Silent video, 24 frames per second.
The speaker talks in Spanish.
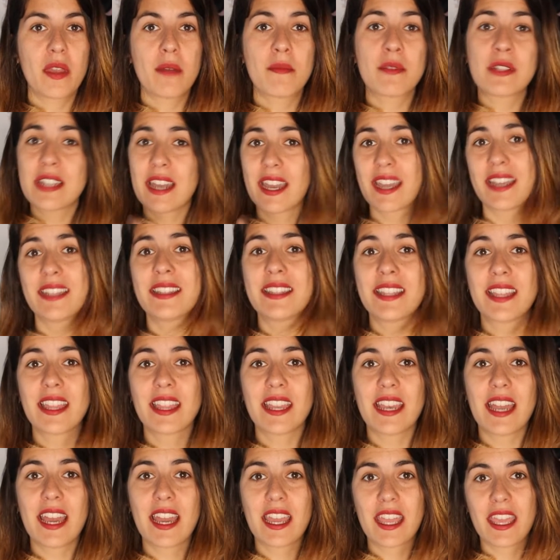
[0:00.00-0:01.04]
Mucha gente
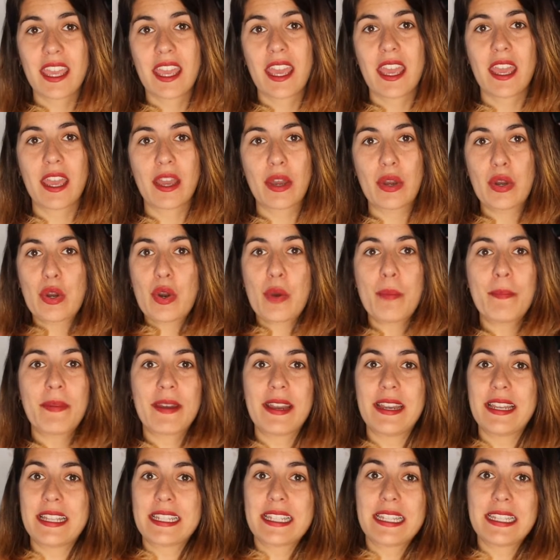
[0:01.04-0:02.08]
dirá que
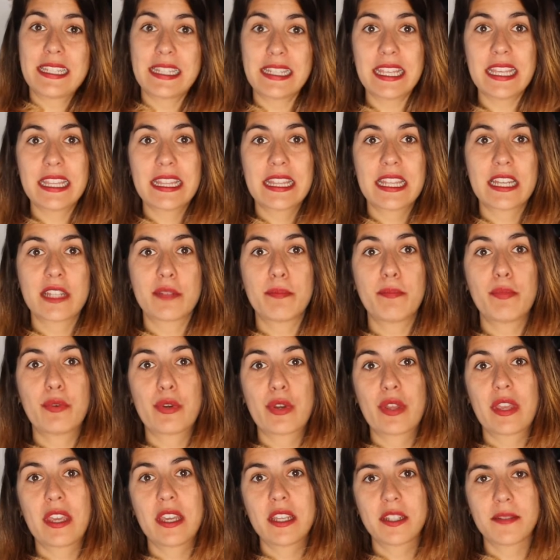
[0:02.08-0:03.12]
compran esas tiendas
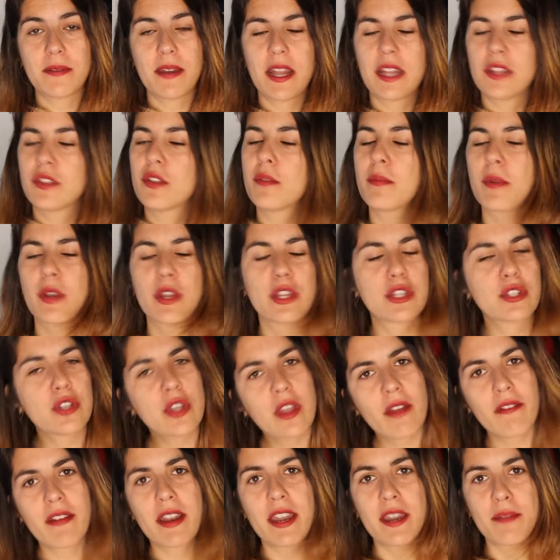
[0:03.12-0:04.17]
porque es barato, pero eso
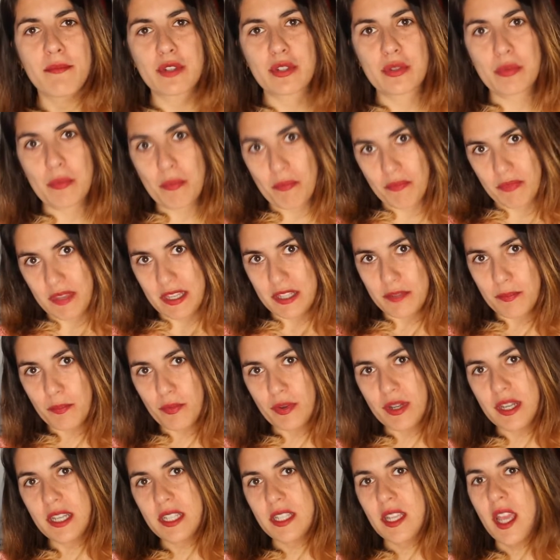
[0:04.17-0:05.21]
ya hablaremos
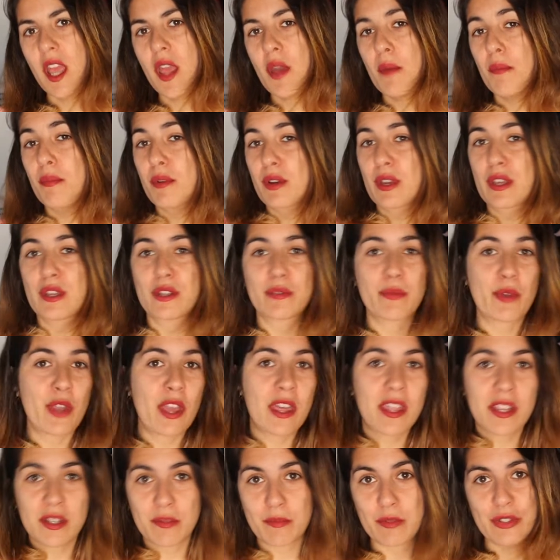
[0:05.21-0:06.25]
después porque os voy
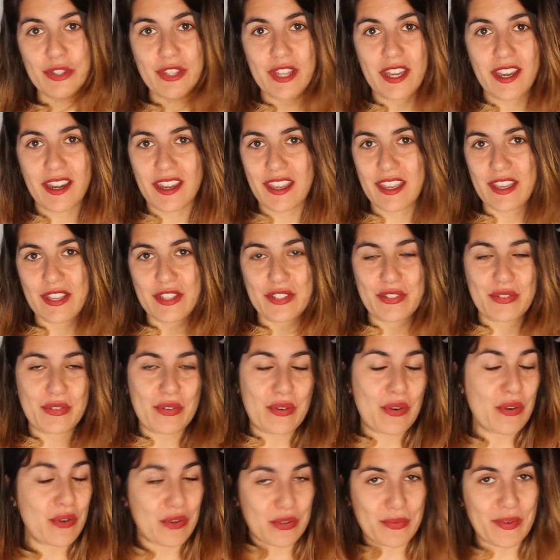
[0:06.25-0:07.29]
a desmontar que
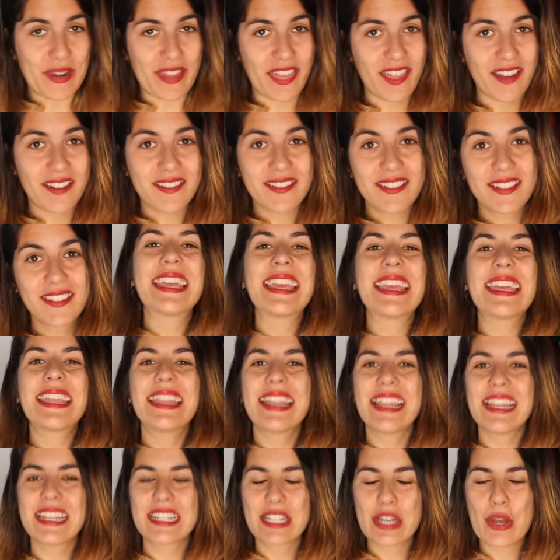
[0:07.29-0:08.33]
eso no es verdad. Y
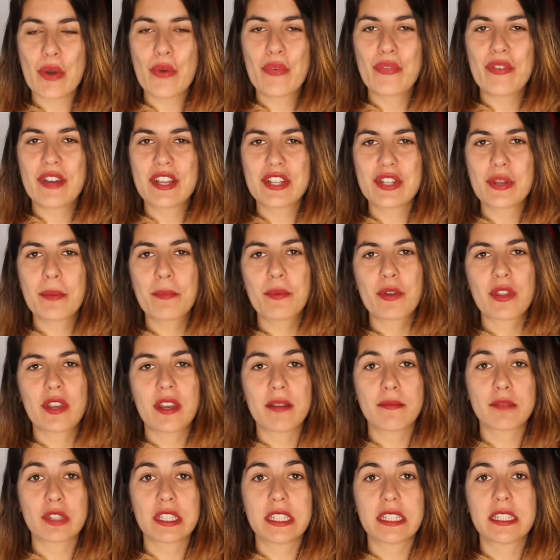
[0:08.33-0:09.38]
del slow fashion
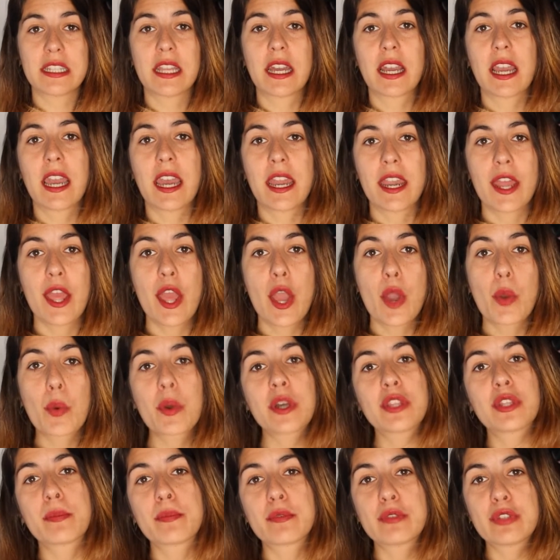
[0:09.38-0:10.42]
podríamos destacar
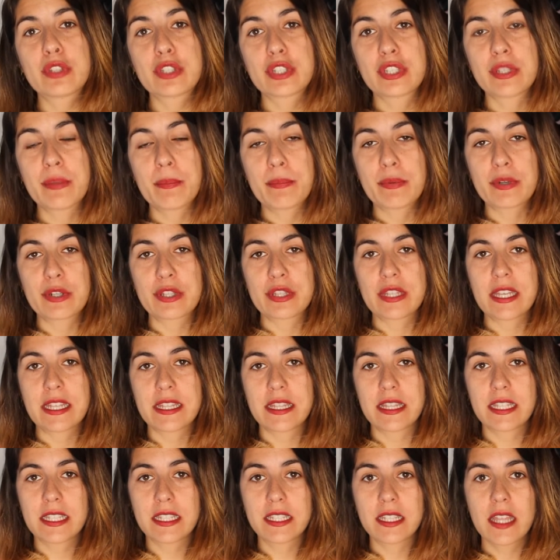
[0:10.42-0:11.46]
cuatro puntos
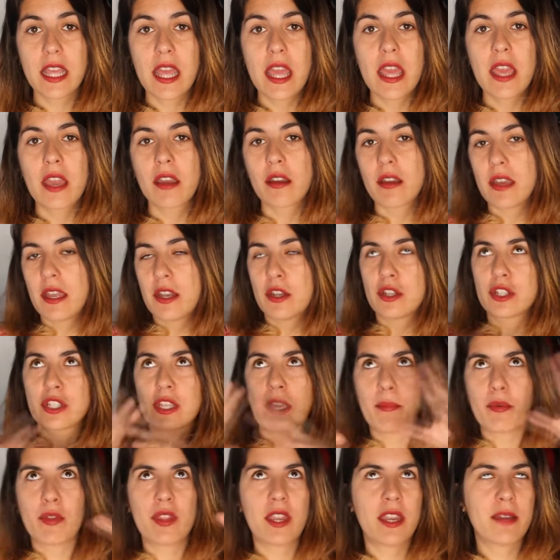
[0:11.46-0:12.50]
importantes en los
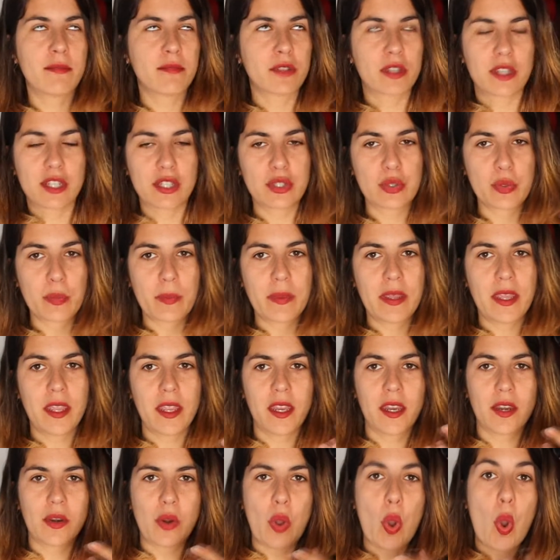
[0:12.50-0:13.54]
que podríamos
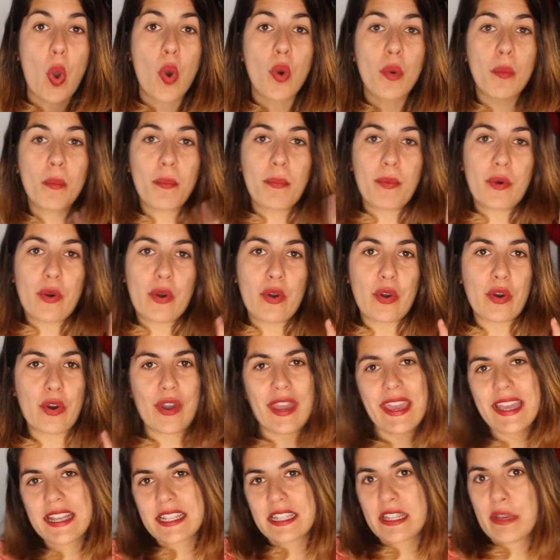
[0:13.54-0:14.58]
resumir un
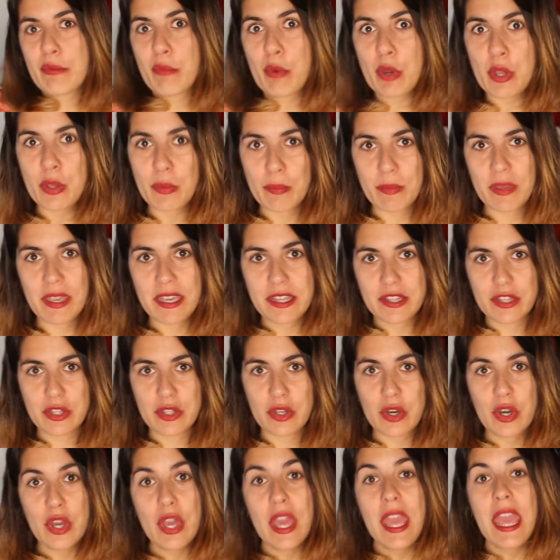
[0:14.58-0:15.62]
poco este
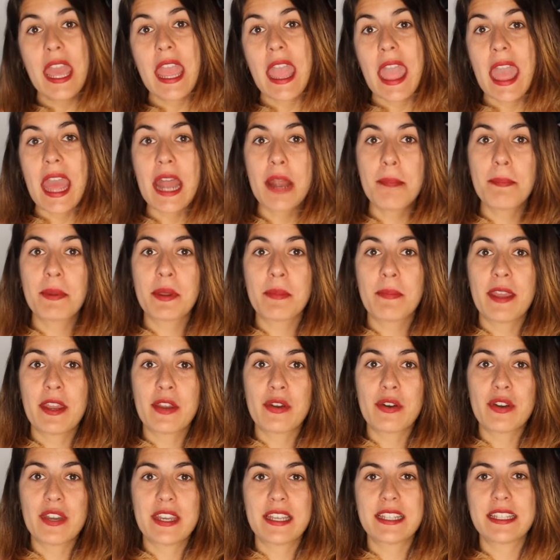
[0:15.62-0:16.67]
movimiento el
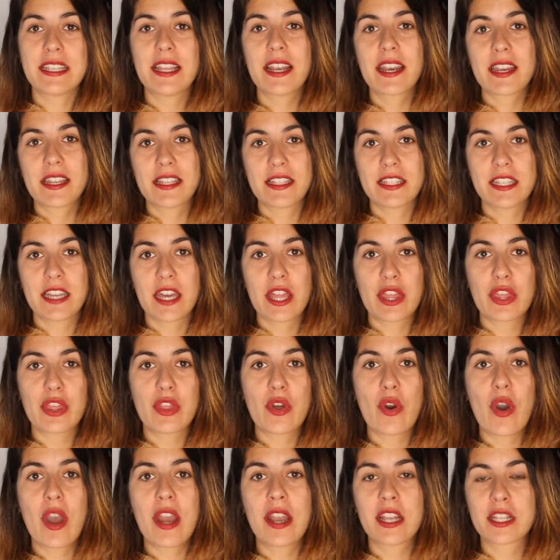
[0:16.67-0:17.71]
primero es el
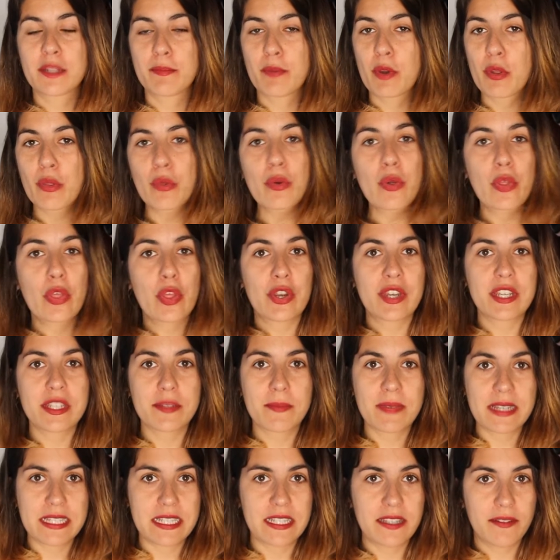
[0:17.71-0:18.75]
rechazo a las
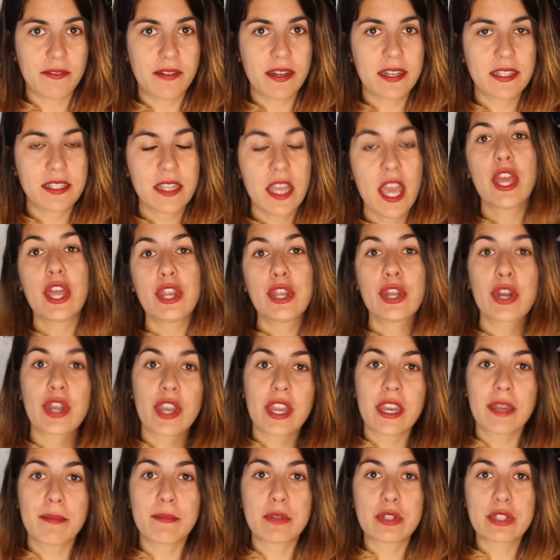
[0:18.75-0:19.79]
producciones masivas. No
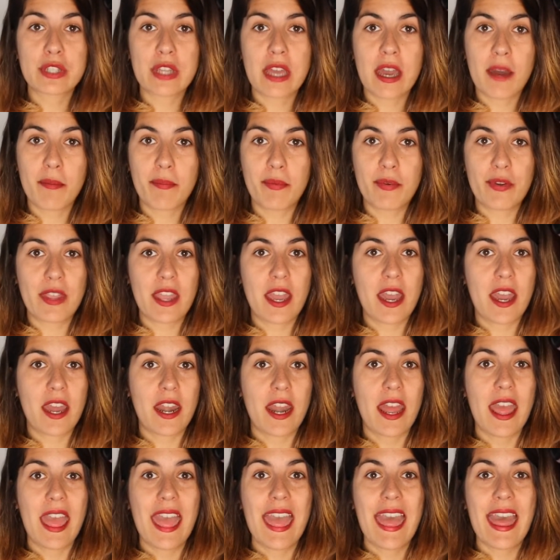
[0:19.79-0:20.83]
queremos
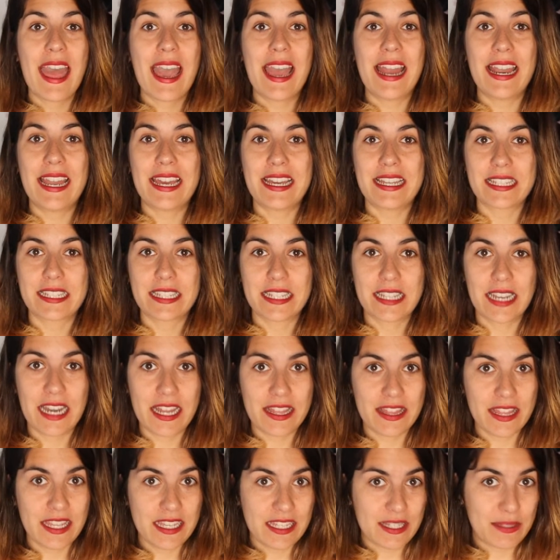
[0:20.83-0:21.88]
apoyar a las
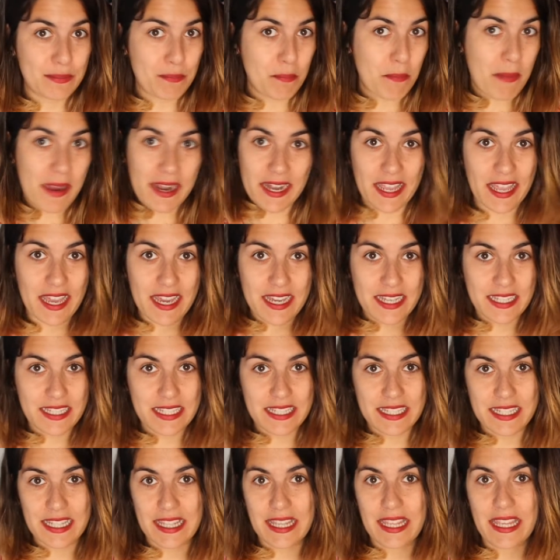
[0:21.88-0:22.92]
grandes
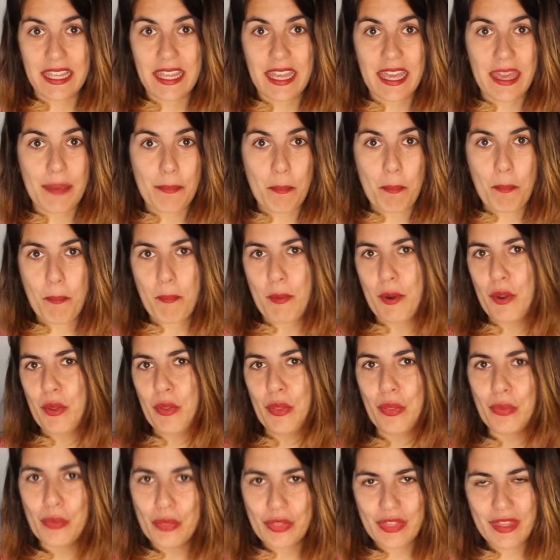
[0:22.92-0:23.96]
marcas que
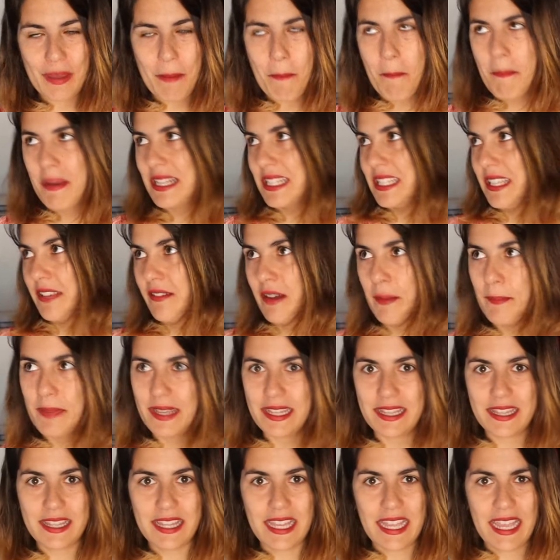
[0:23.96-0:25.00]
producen
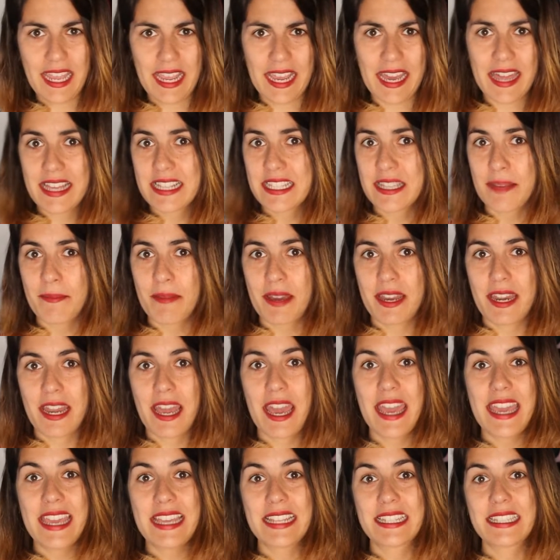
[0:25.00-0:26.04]
masivamente, que cada
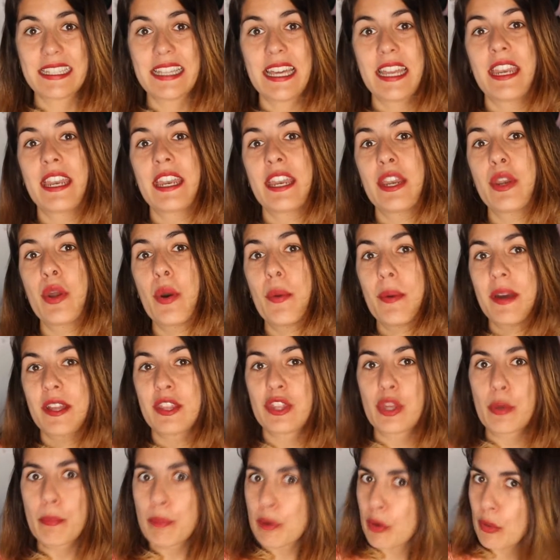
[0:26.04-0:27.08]
semana están
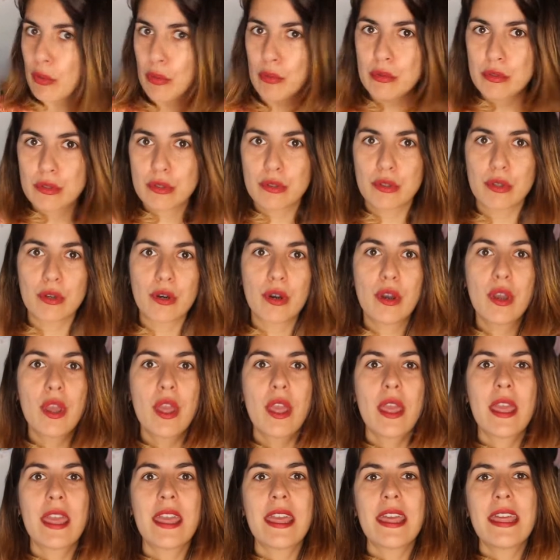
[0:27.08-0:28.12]
renovando producto,
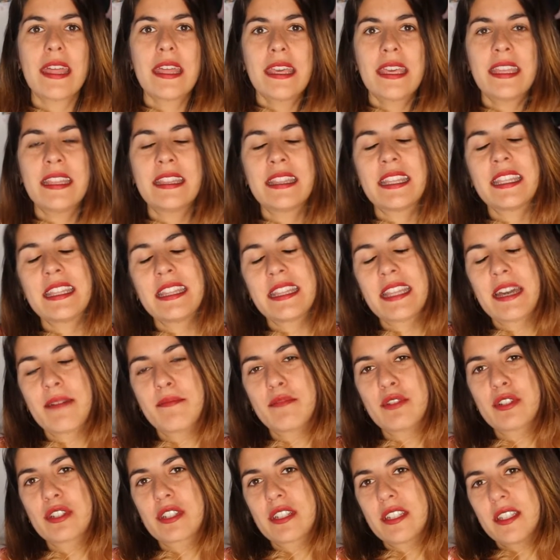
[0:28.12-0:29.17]

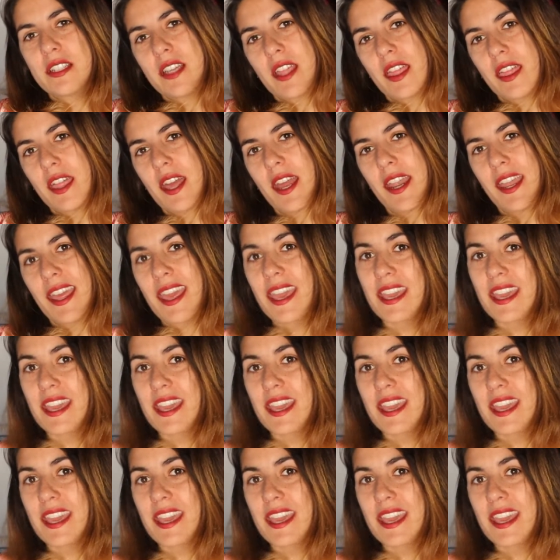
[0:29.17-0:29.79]
Intentamos rechazar